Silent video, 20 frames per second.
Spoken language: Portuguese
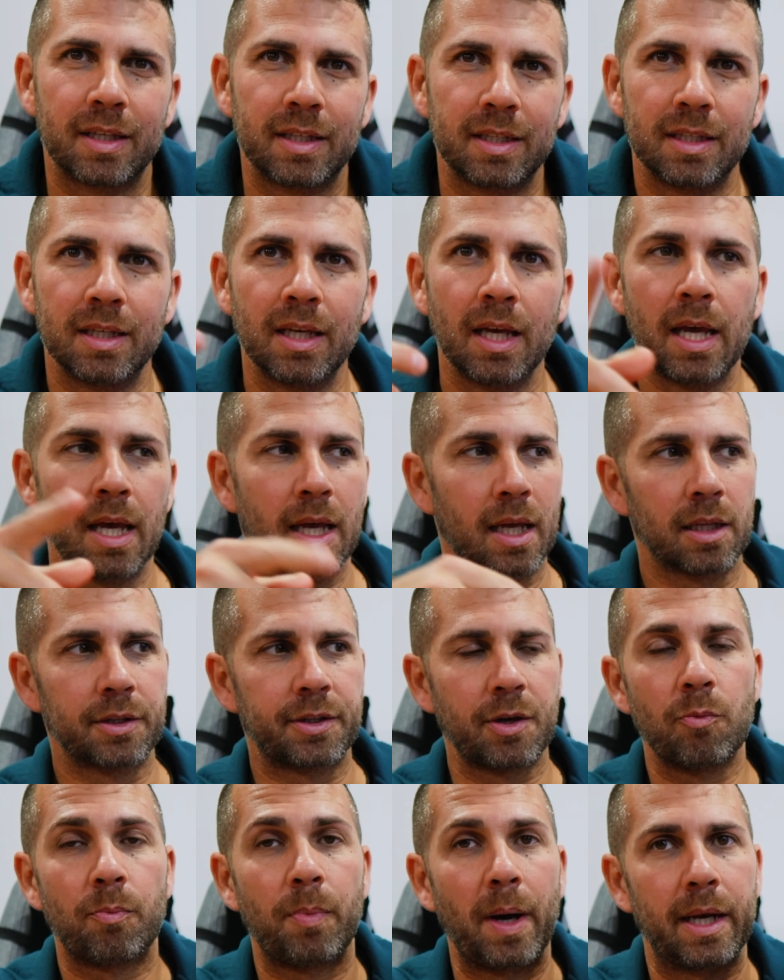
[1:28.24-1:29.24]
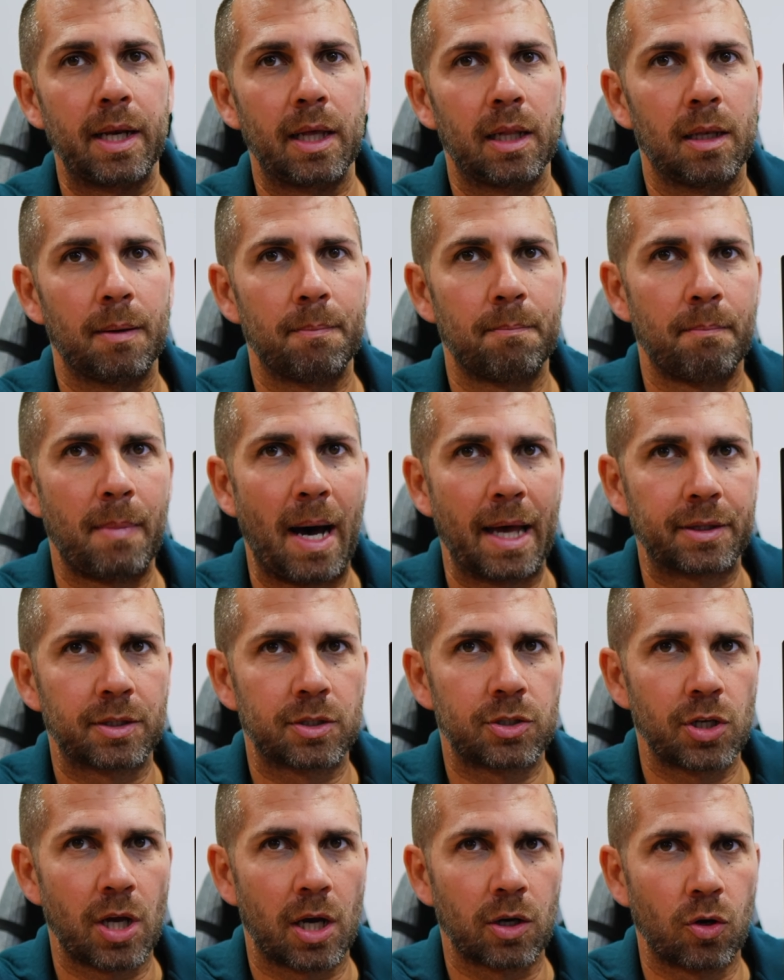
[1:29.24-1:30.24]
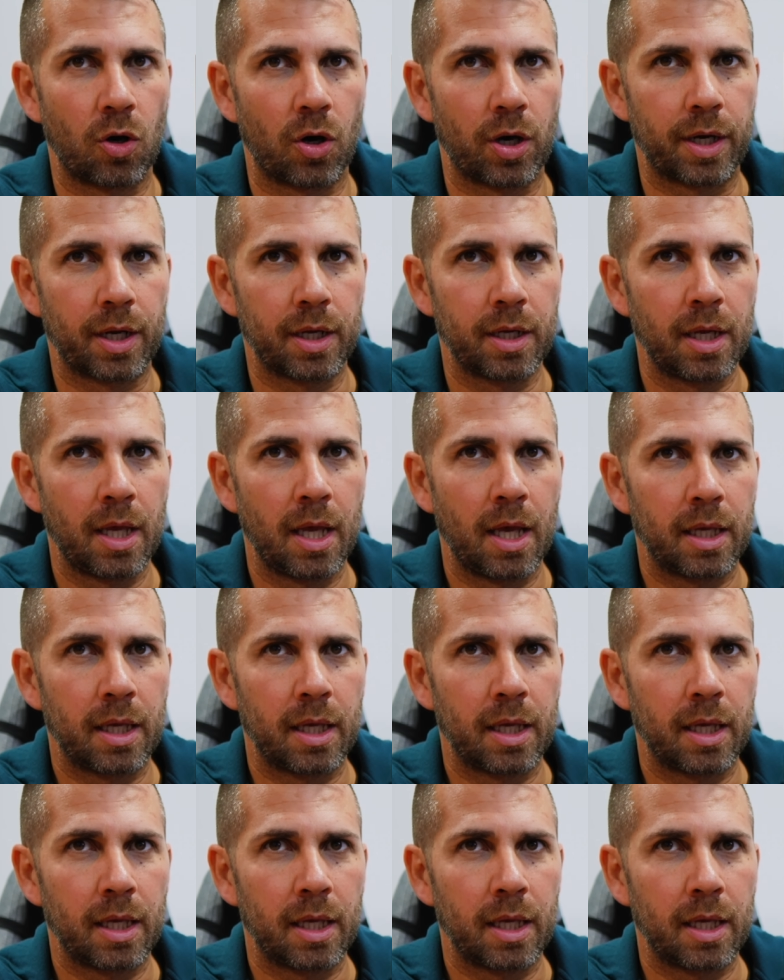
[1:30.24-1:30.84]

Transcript: daí, ele tem um painel mate já agora,